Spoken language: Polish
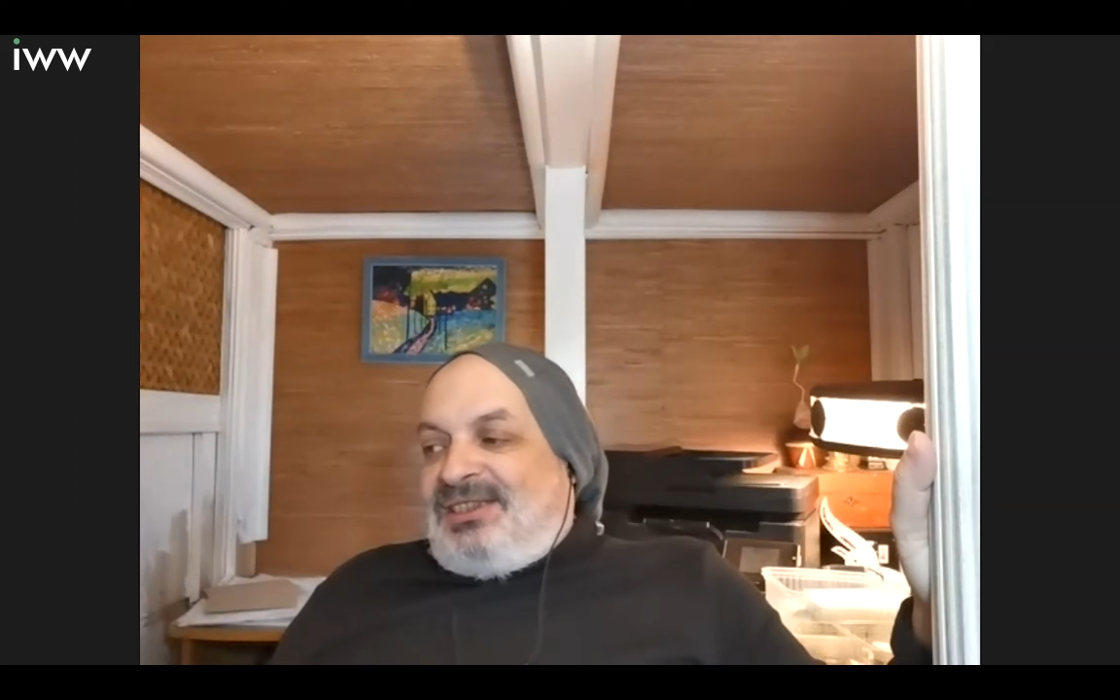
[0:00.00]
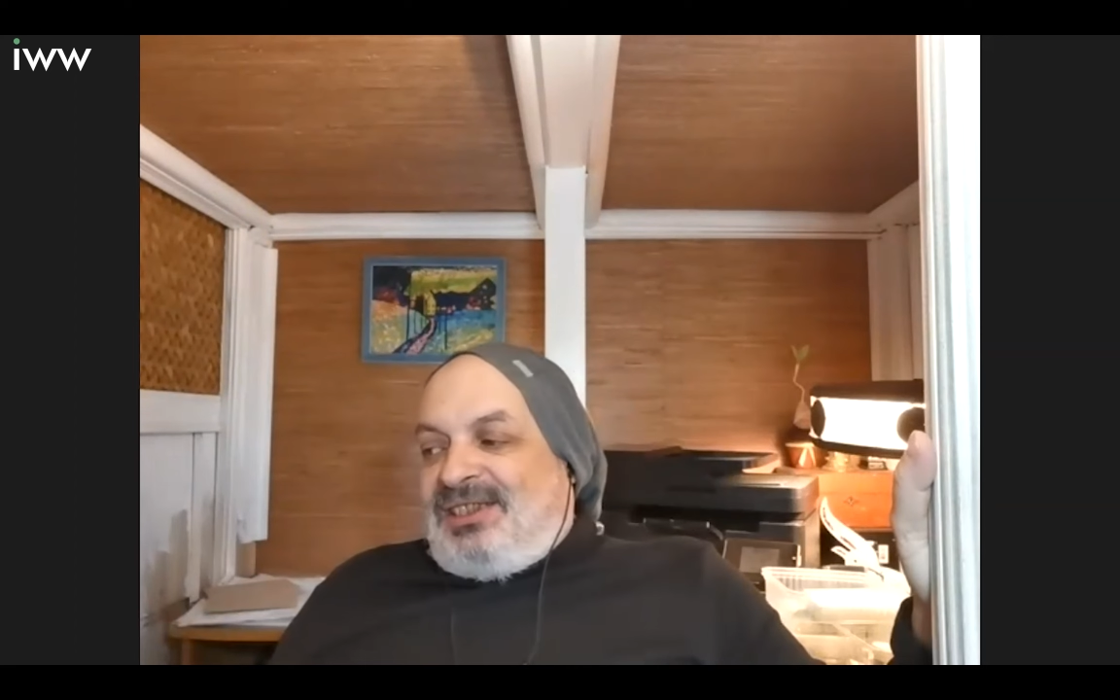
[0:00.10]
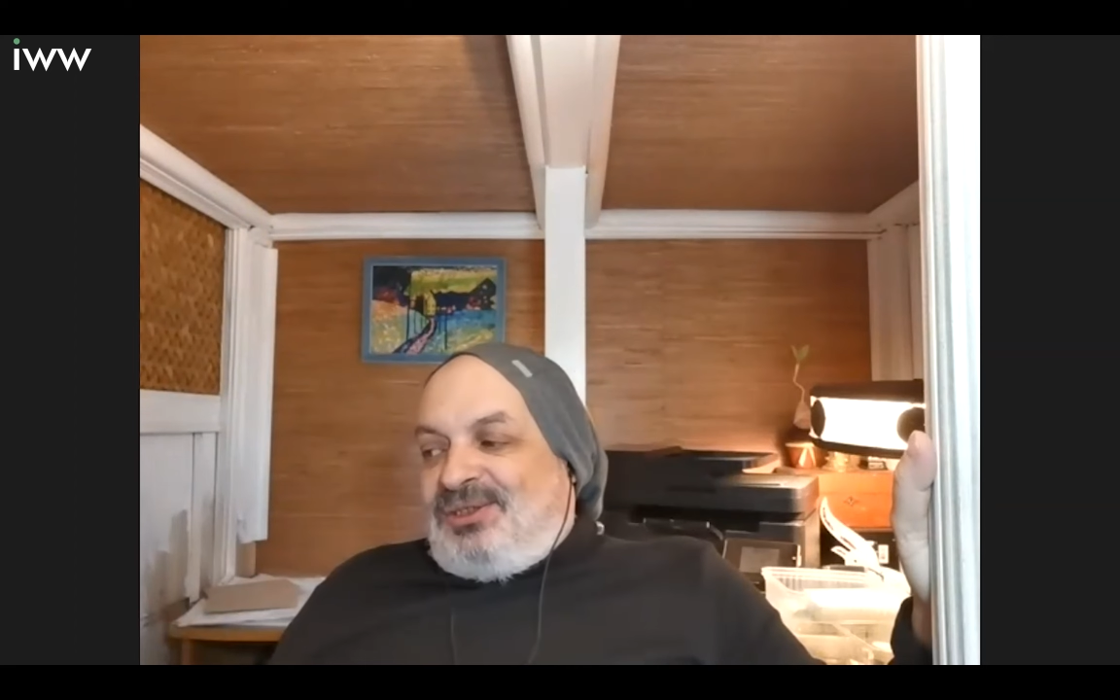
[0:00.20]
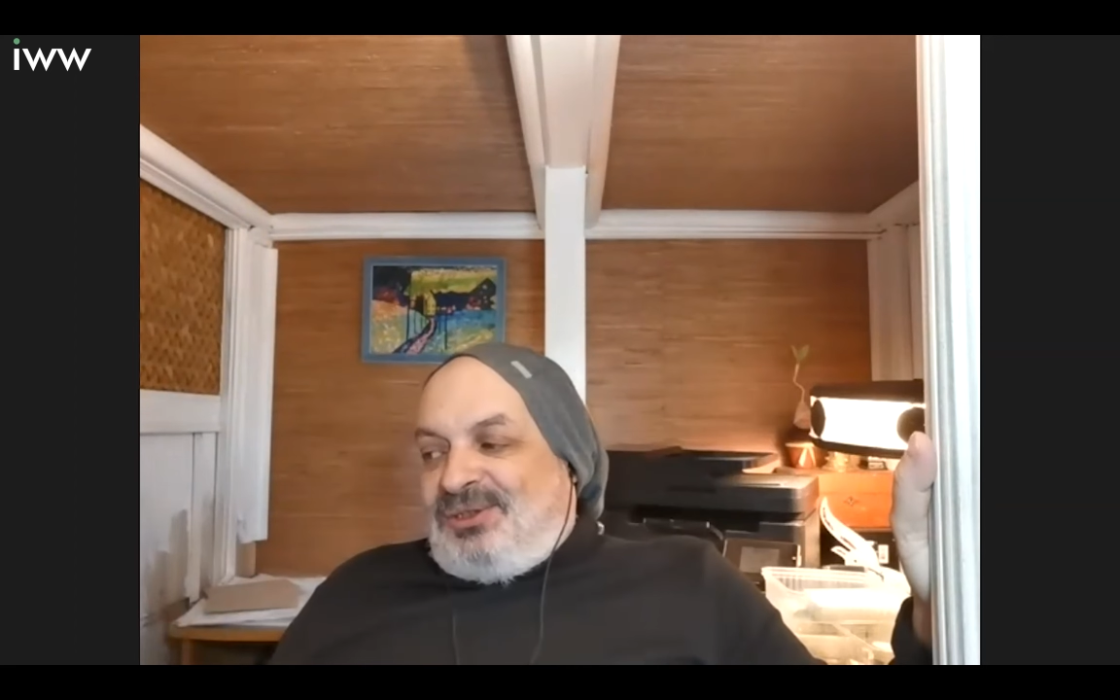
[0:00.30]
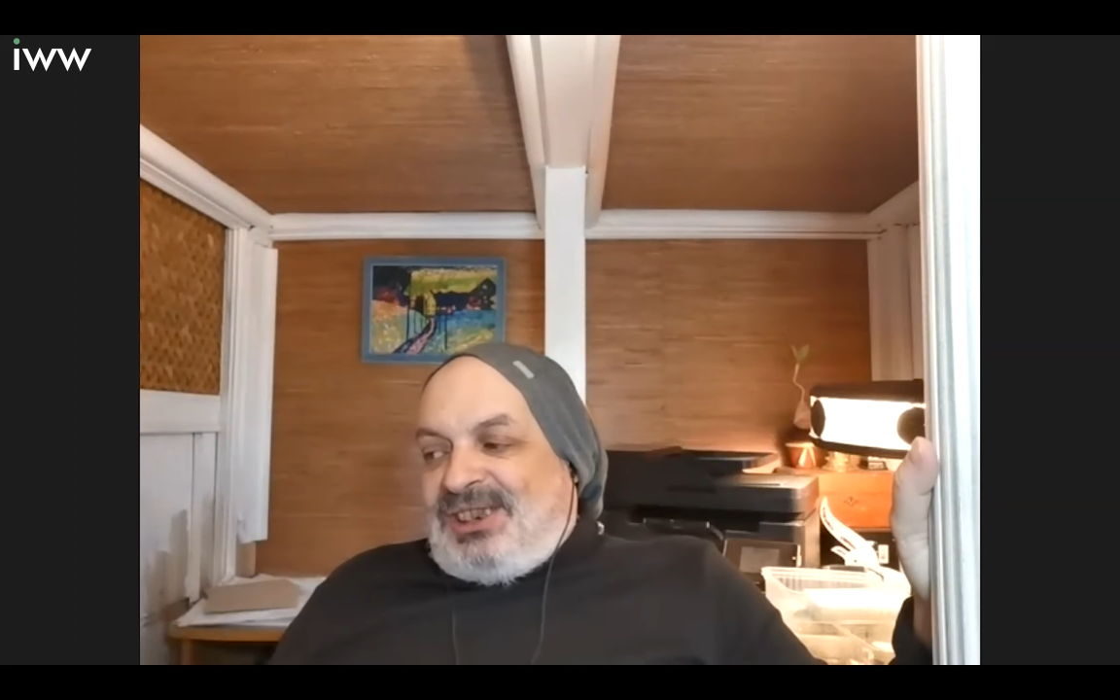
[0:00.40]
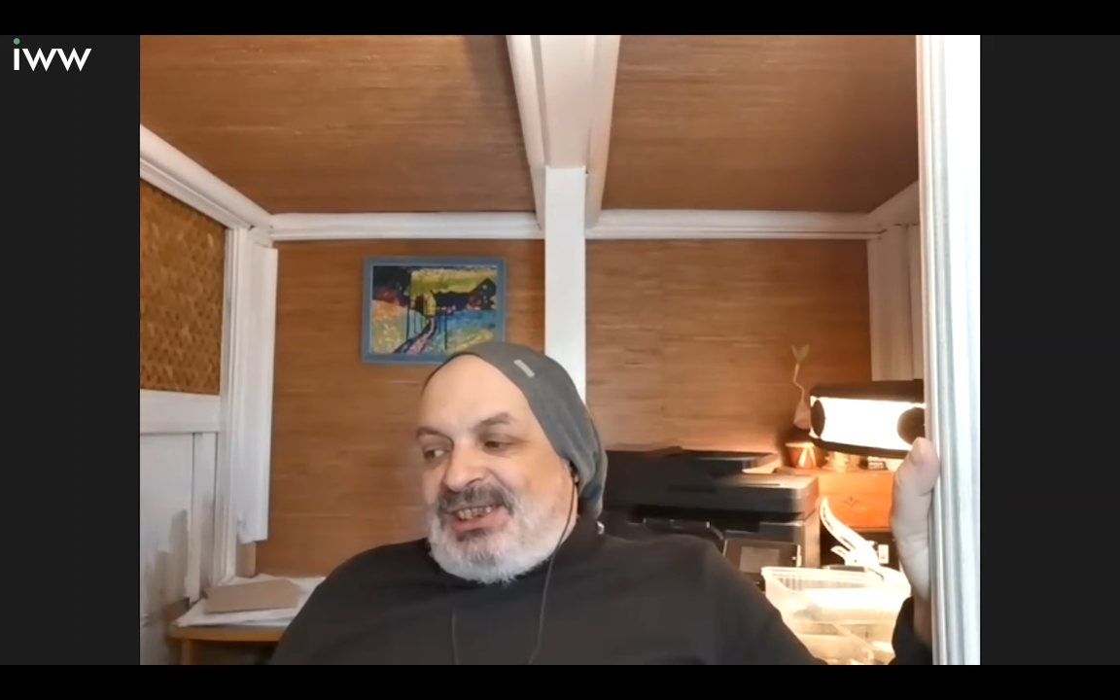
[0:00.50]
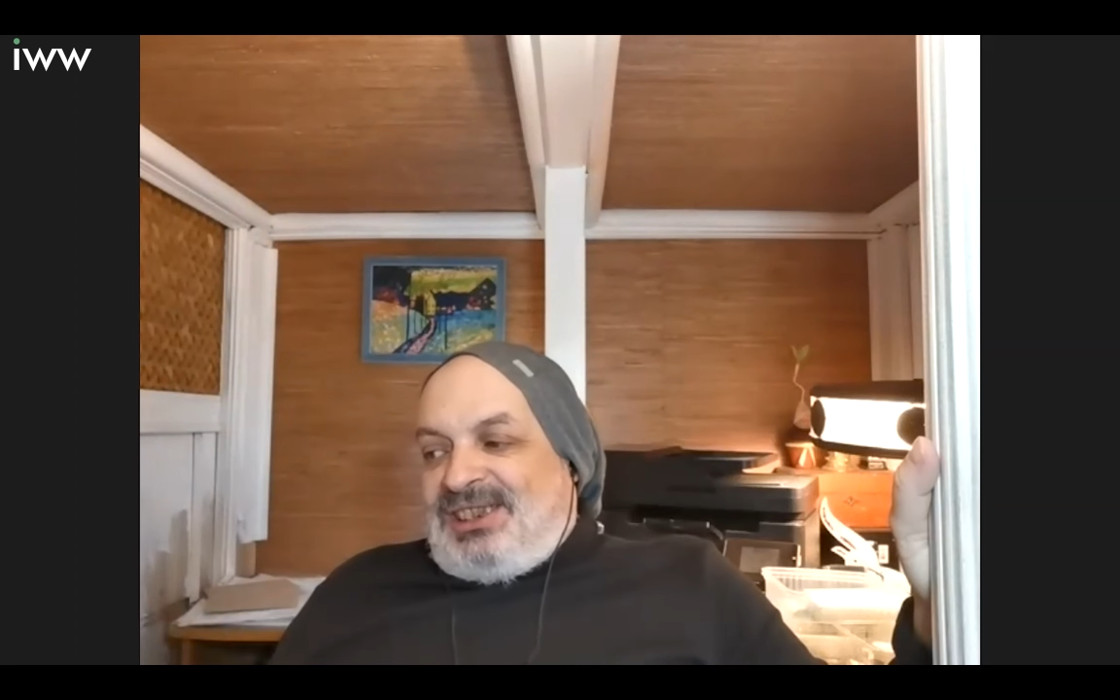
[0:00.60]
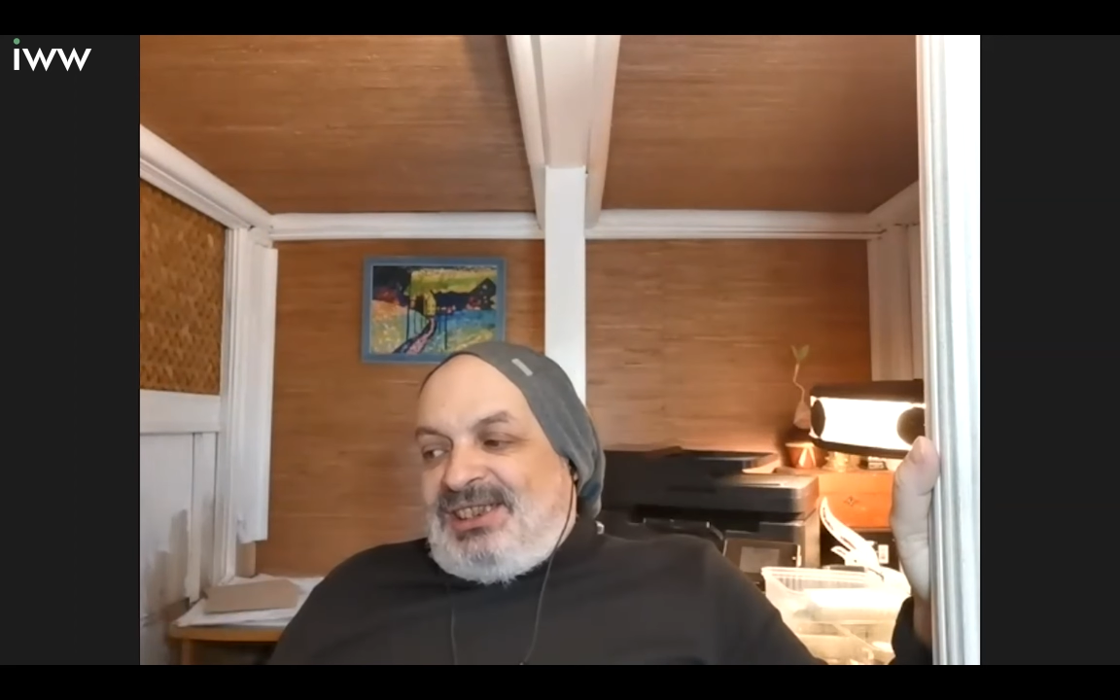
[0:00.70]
akurat